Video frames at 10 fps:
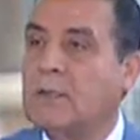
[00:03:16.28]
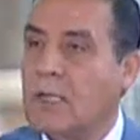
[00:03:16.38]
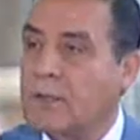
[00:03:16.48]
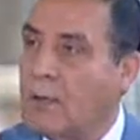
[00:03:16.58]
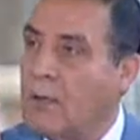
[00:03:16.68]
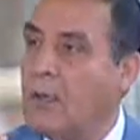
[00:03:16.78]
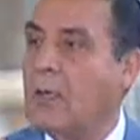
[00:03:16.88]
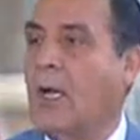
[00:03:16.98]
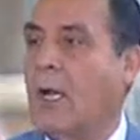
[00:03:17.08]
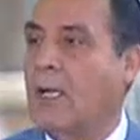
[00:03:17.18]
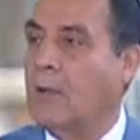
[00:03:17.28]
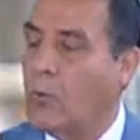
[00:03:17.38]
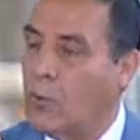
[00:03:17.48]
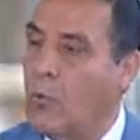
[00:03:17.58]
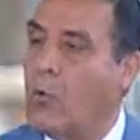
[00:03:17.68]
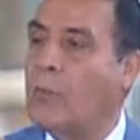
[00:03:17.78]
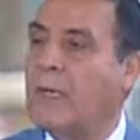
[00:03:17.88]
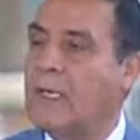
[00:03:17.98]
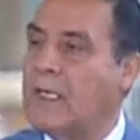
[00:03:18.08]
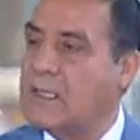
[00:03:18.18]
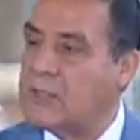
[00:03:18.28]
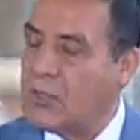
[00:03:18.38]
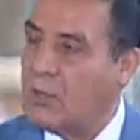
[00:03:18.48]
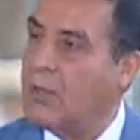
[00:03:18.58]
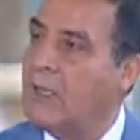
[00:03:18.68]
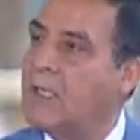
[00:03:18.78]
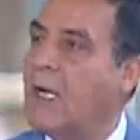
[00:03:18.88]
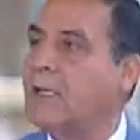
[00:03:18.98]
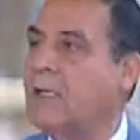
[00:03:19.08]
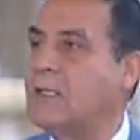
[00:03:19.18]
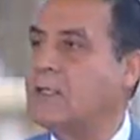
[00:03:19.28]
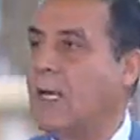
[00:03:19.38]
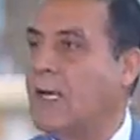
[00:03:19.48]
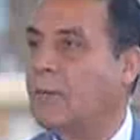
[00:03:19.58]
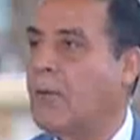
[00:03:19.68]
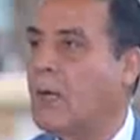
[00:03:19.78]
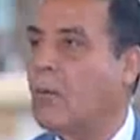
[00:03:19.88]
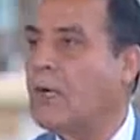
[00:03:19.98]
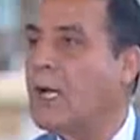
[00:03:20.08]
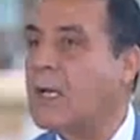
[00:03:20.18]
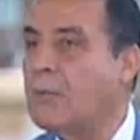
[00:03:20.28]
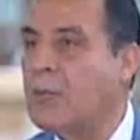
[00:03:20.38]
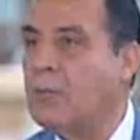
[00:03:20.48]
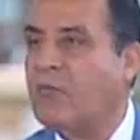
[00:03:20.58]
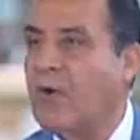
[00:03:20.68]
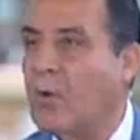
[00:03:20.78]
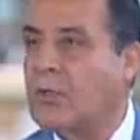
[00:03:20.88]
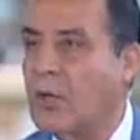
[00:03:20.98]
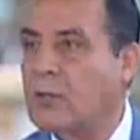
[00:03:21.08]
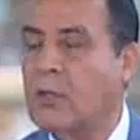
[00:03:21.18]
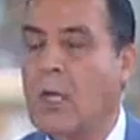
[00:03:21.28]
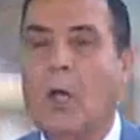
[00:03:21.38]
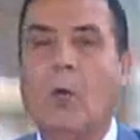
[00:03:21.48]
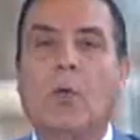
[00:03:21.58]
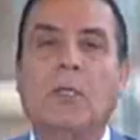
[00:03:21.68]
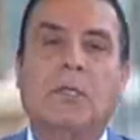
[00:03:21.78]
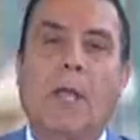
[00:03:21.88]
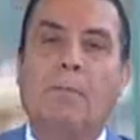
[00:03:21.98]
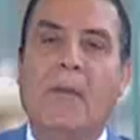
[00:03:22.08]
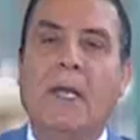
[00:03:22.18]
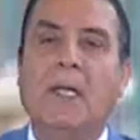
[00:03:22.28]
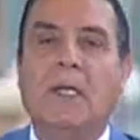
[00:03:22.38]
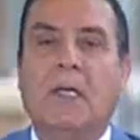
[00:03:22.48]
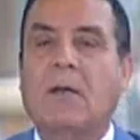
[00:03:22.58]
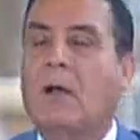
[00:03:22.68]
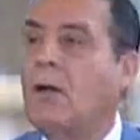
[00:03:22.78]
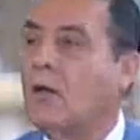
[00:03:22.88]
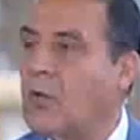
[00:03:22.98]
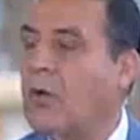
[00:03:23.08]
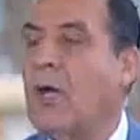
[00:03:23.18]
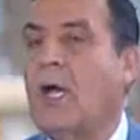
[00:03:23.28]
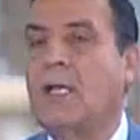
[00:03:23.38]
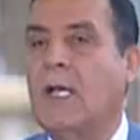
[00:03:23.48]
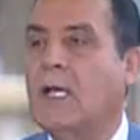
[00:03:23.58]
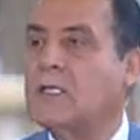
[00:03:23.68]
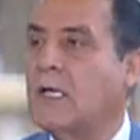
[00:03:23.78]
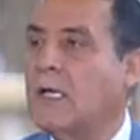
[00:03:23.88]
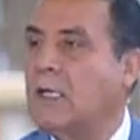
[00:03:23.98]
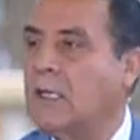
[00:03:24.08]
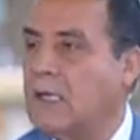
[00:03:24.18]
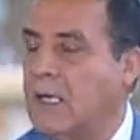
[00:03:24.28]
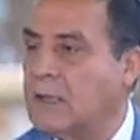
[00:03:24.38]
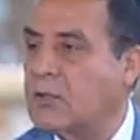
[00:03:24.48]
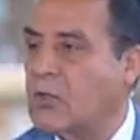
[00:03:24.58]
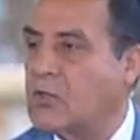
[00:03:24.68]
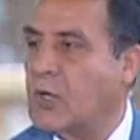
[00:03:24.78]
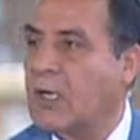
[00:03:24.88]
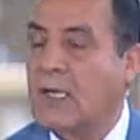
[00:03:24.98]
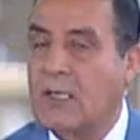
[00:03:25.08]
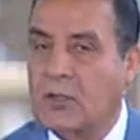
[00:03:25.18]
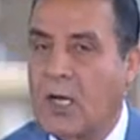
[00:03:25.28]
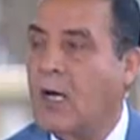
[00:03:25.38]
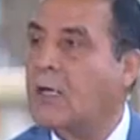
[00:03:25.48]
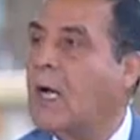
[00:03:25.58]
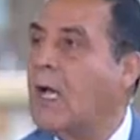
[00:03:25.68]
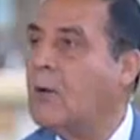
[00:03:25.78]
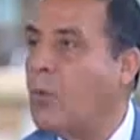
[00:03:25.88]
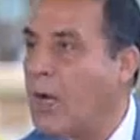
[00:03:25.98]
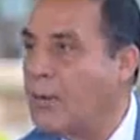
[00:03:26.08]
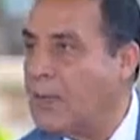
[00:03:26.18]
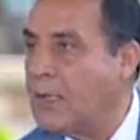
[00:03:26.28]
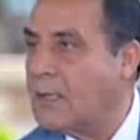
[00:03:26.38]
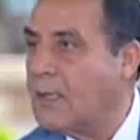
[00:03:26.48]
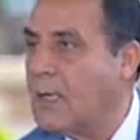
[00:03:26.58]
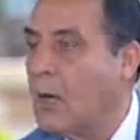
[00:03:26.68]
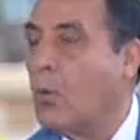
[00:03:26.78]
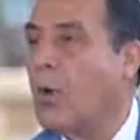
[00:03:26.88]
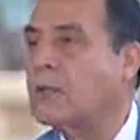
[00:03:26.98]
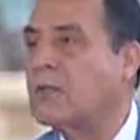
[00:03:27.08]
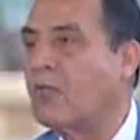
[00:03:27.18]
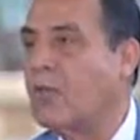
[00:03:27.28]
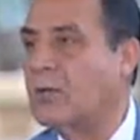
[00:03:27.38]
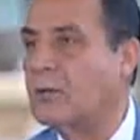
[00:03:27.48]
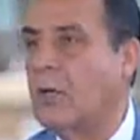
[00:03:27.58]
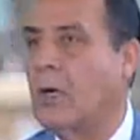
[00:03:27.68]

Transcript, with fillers: تتراجع الحكومه الاسرائيليه عن الانسحاب ولكن بالمفاوضات تم قضاء على هذا الانتحار الوهمي نعم. وانتصرنا